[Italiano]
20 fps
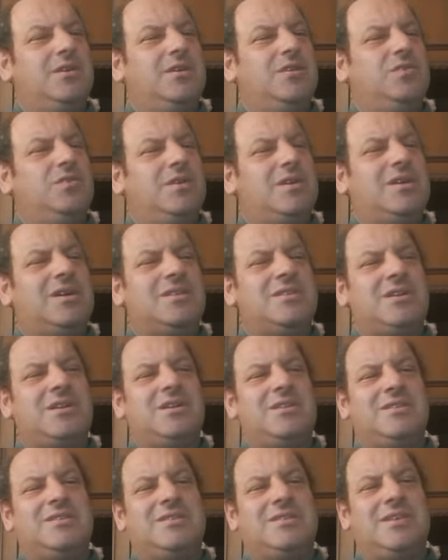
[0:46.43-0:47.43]
in una casa
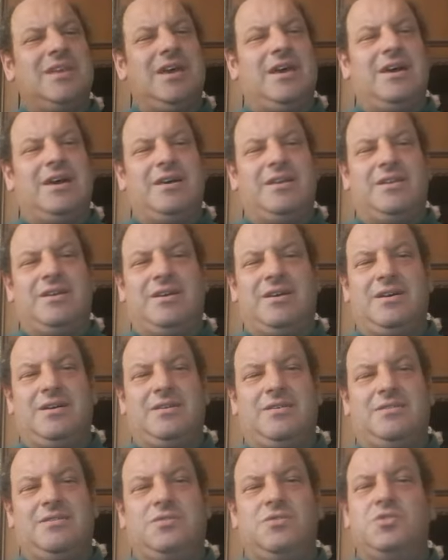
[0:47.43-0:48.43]

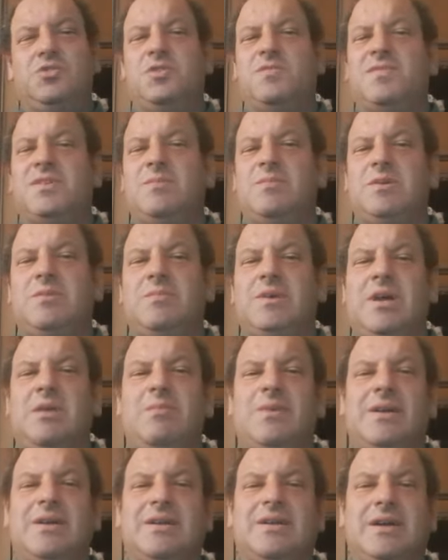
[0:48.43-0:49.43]
cristiana non dovrebbe mai
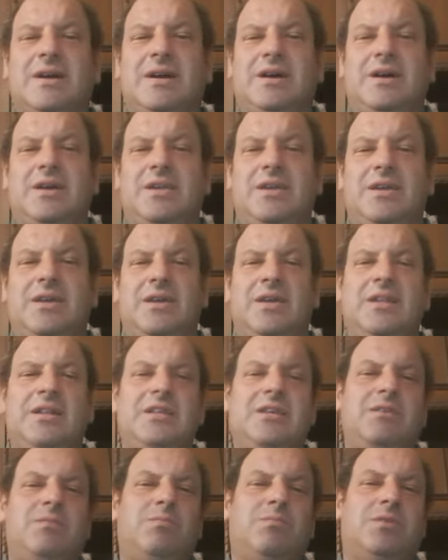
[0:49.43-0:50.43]
mancare il
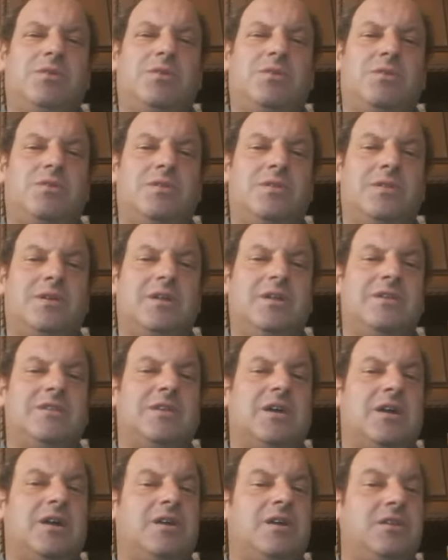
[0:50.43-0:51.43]
libro delle
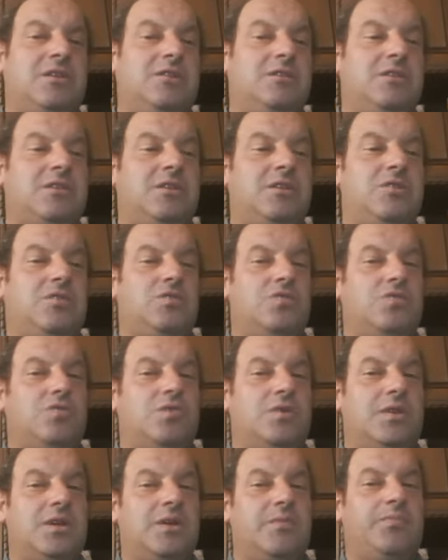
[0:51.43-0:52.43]
Sacre
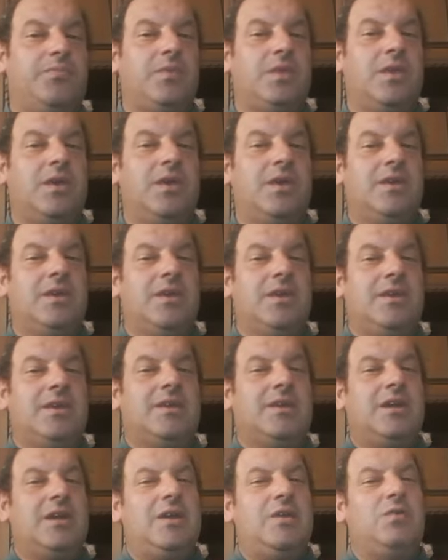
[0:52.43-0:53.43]
Scritture,
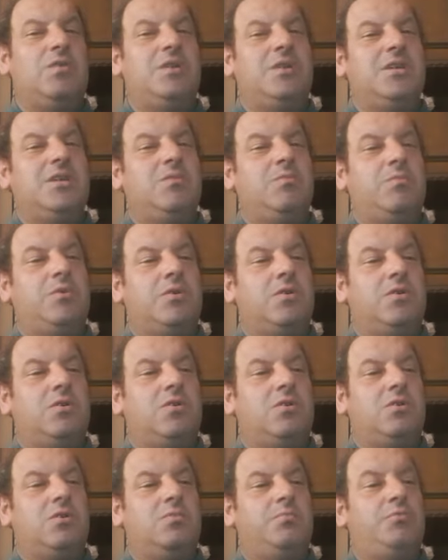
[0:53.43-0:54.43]
che è un
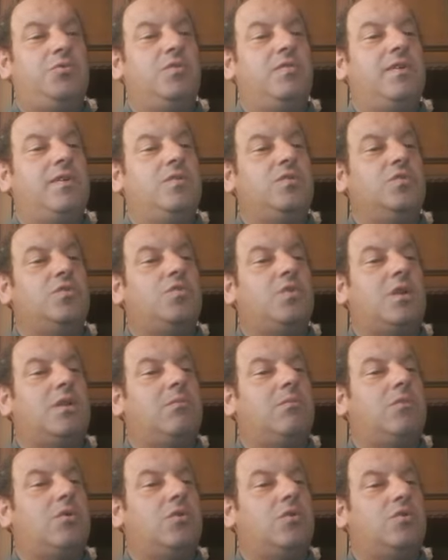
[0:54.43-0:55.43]
libro più venduto
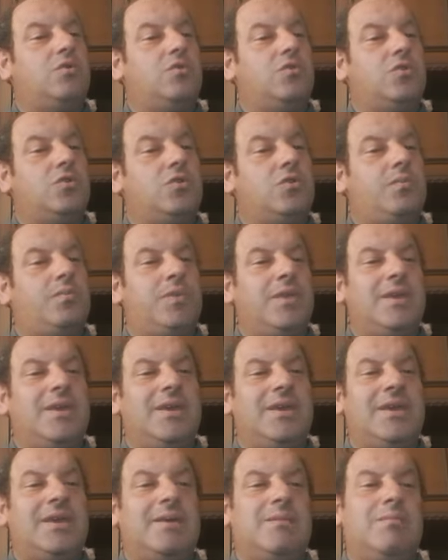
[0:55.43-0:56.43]
al mondo,
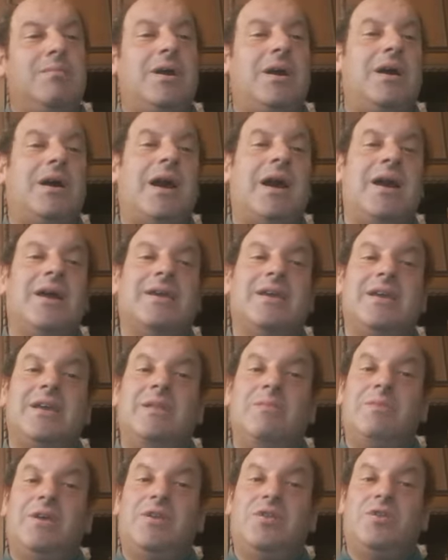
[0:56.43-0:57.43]
ma anche
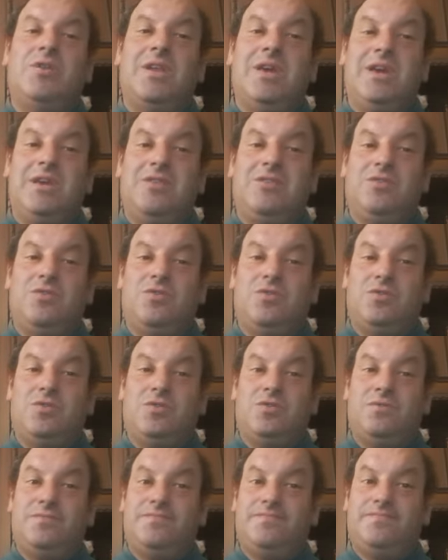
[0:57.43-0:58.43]
il meno
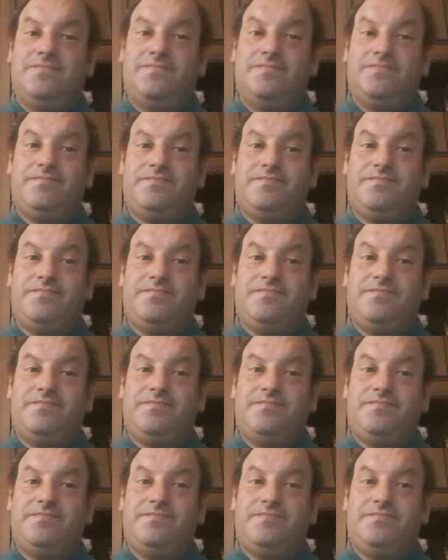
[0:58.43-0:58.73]
letto